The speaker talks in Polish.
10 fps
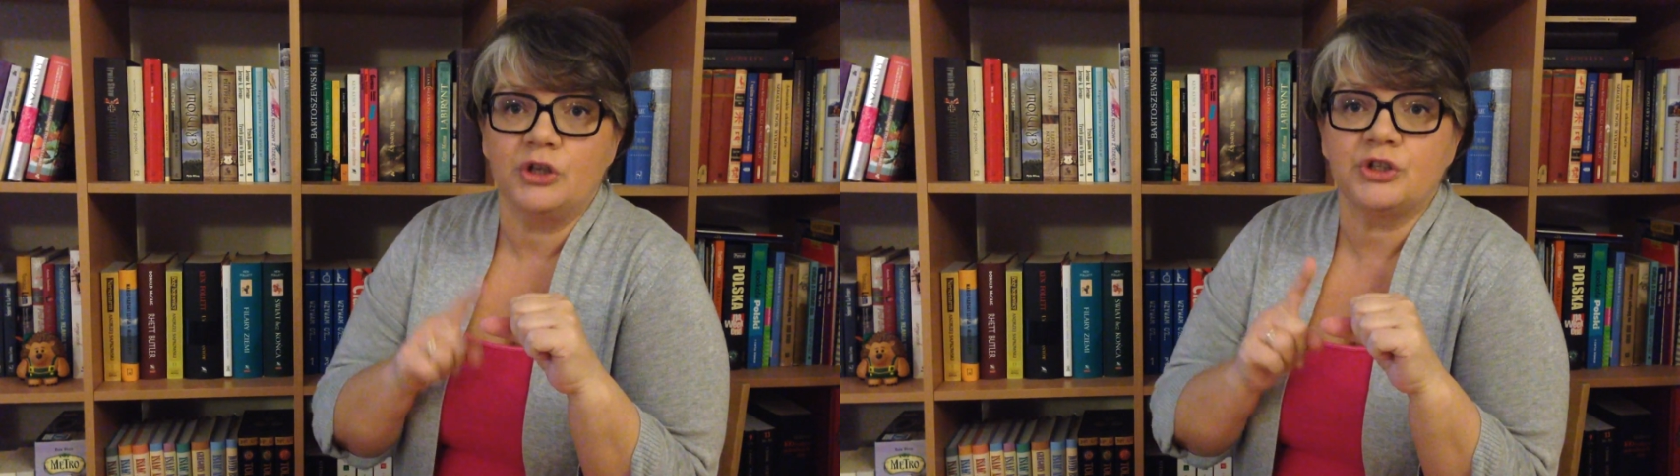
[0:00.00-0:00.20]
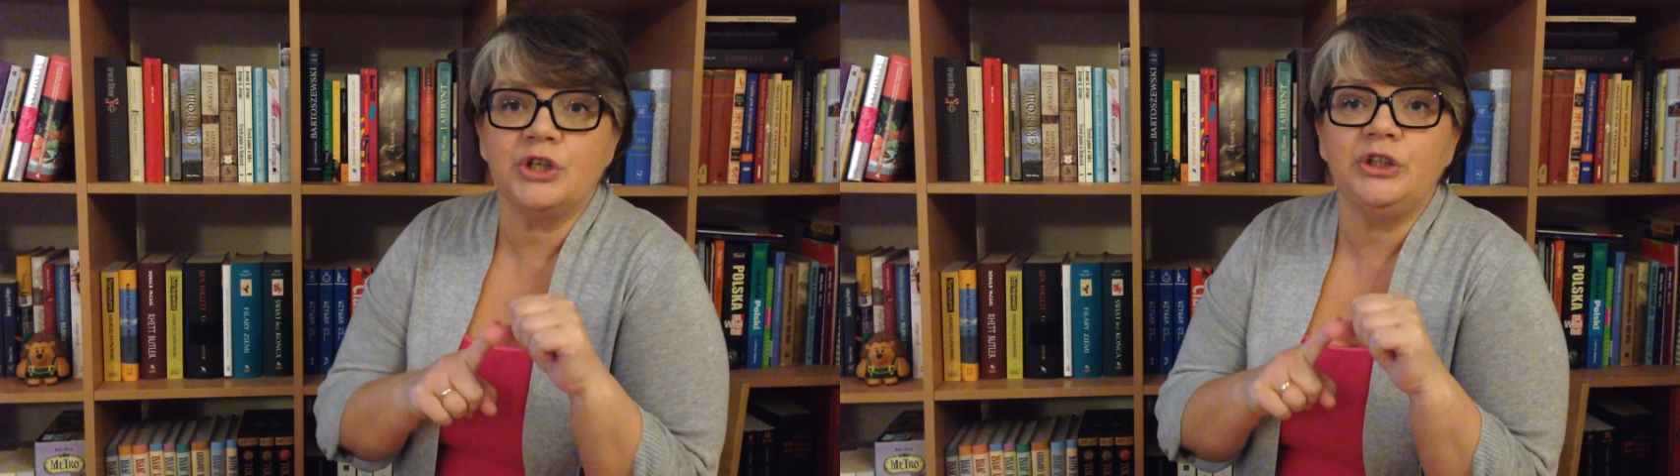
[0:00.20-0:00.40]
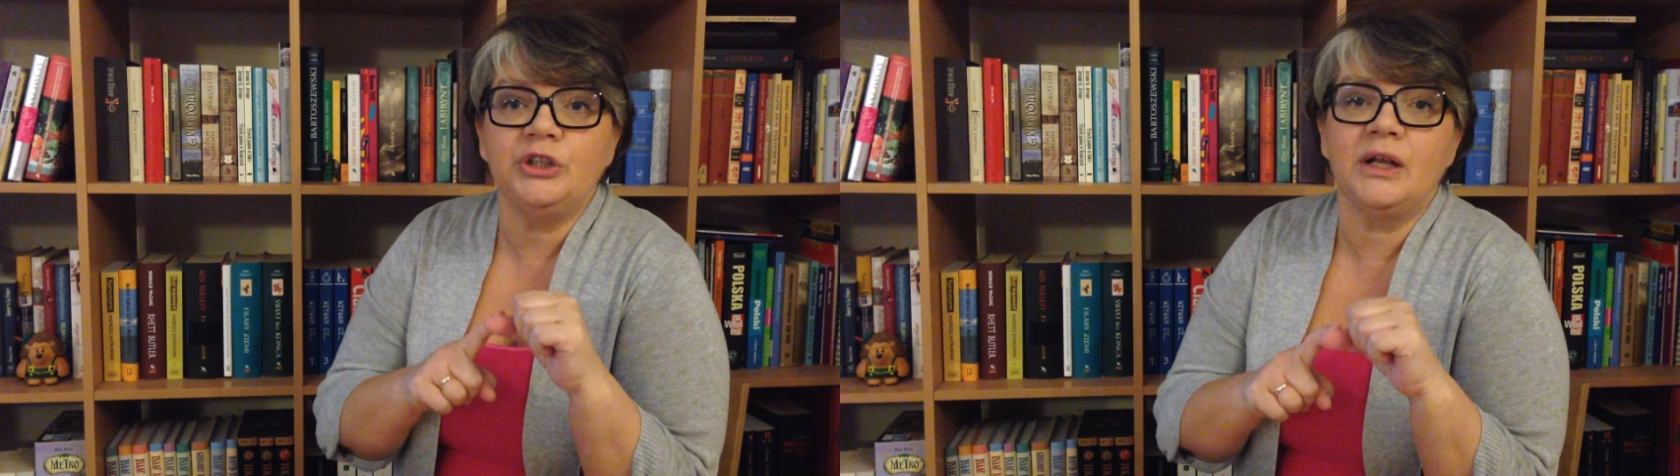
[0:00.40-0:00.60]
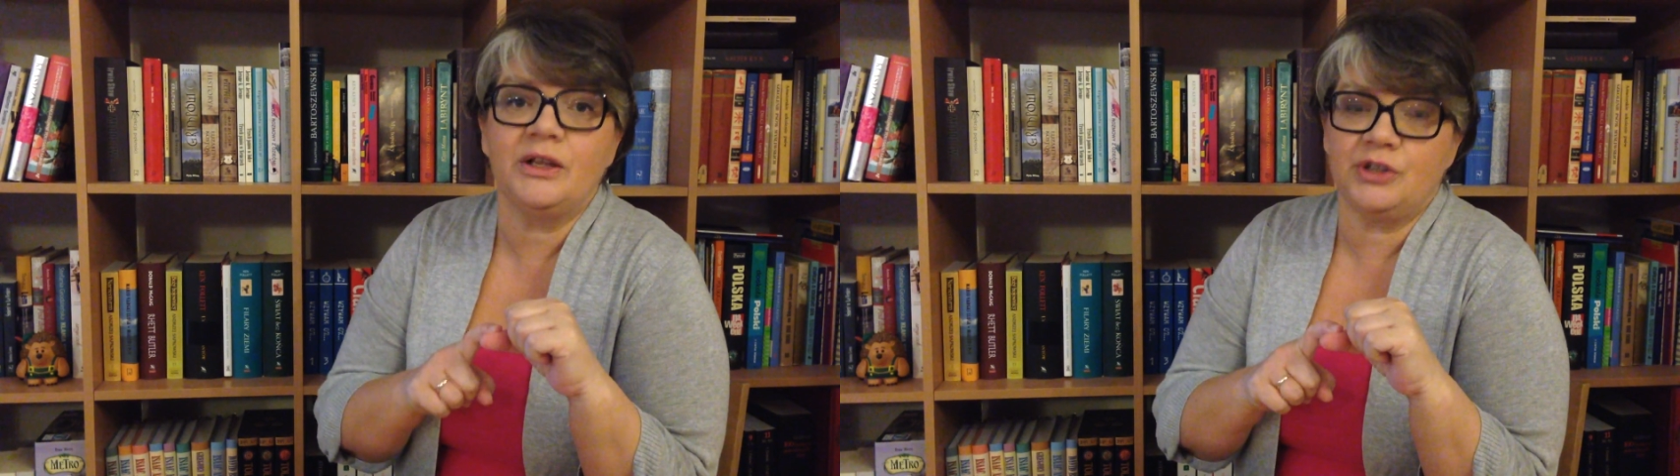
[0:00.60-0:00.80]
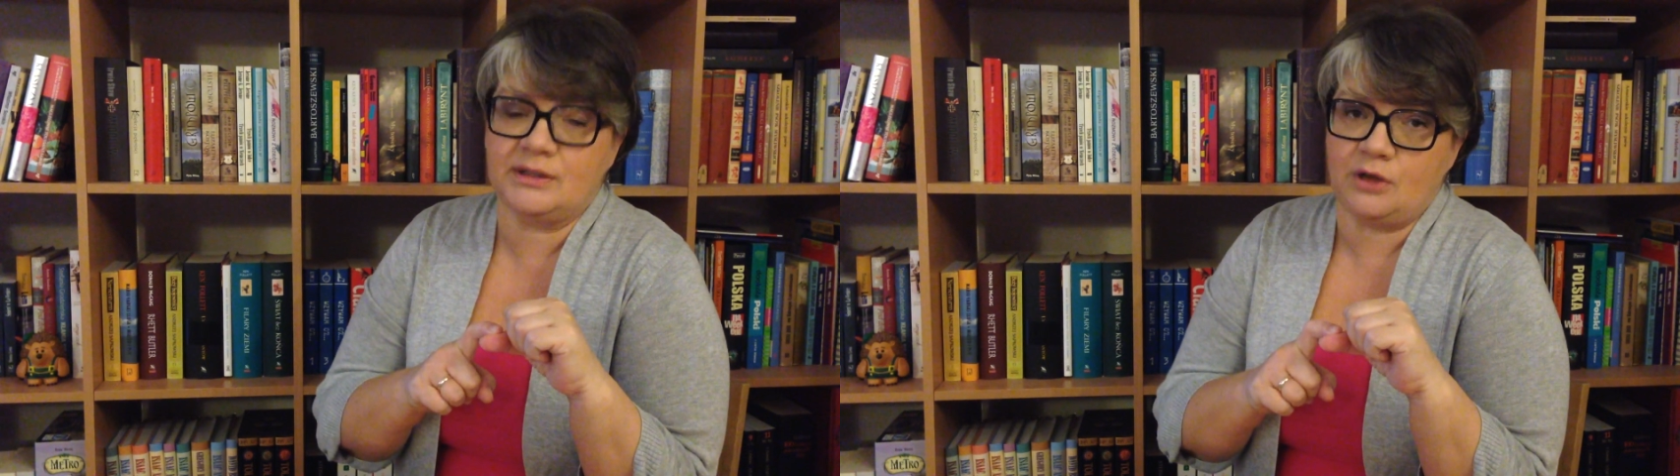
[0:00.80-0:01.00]
czy i
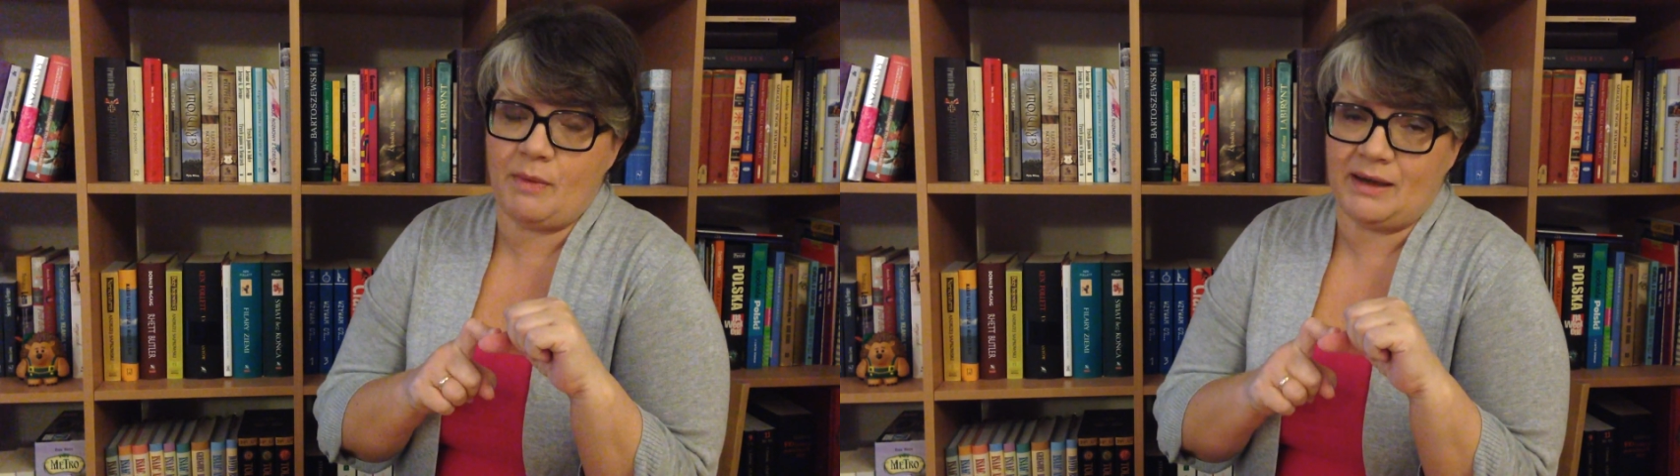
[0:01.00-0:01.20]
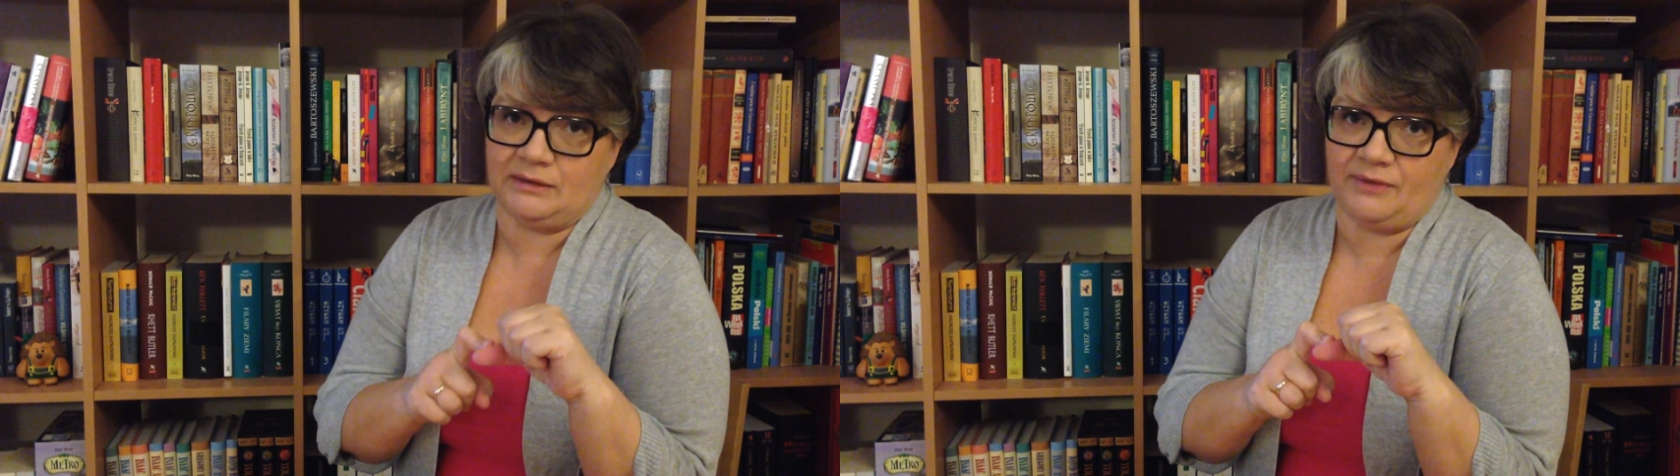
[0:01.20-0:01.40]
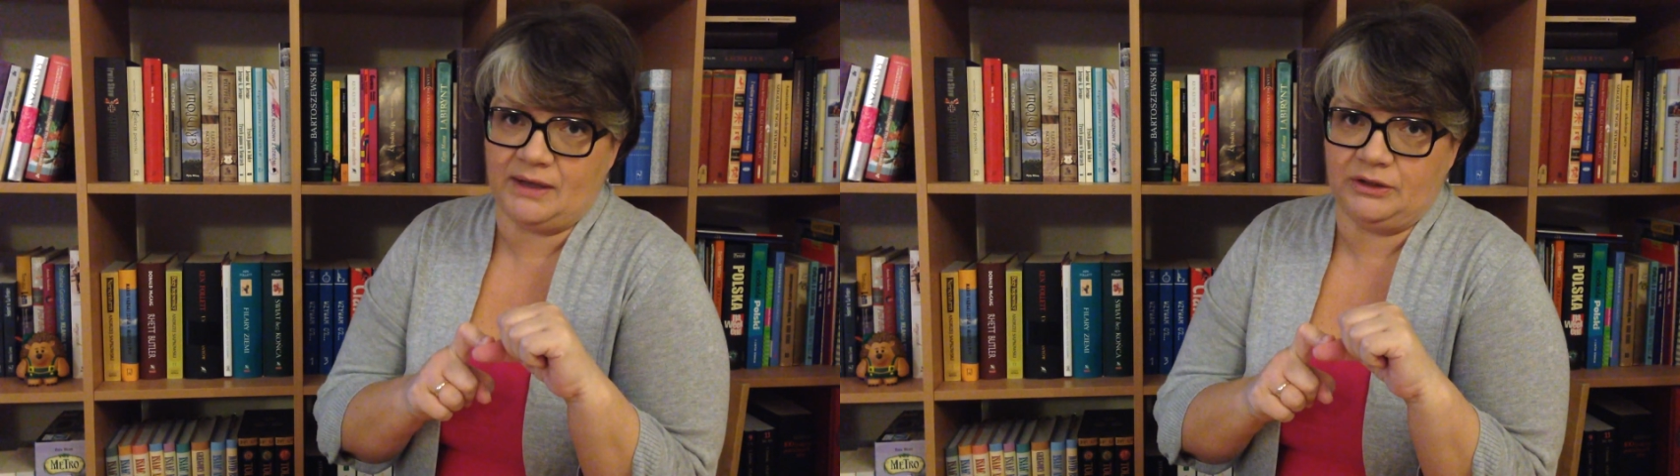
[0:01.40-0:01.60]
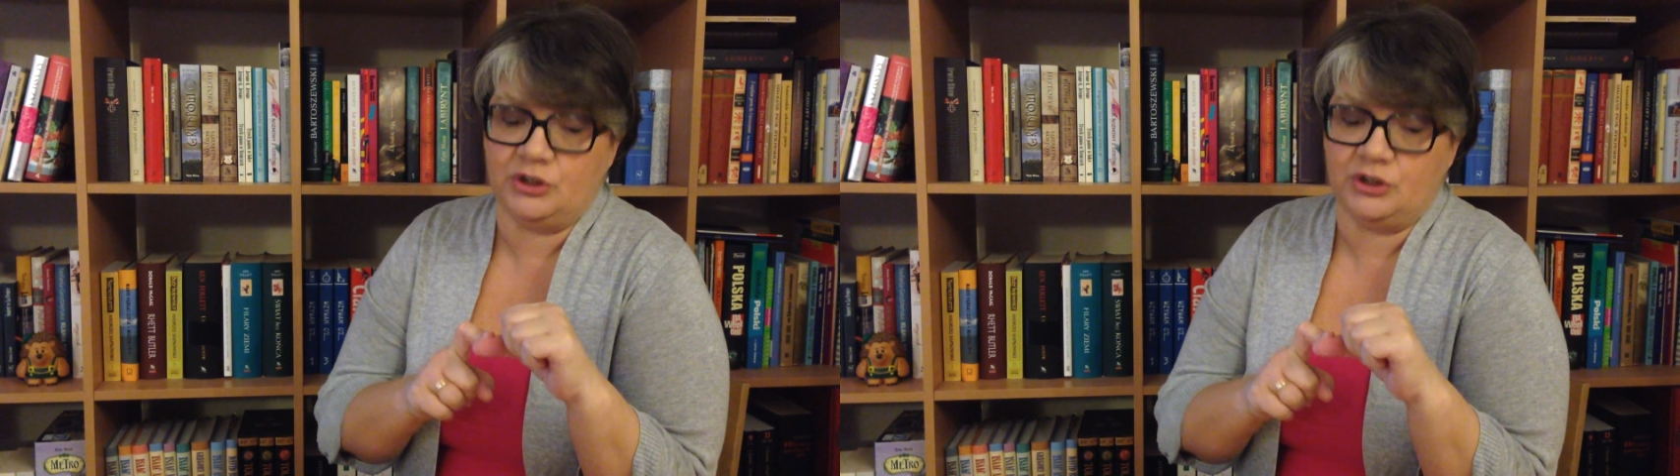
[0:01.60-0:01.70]
ile dziecko ma nadwagi.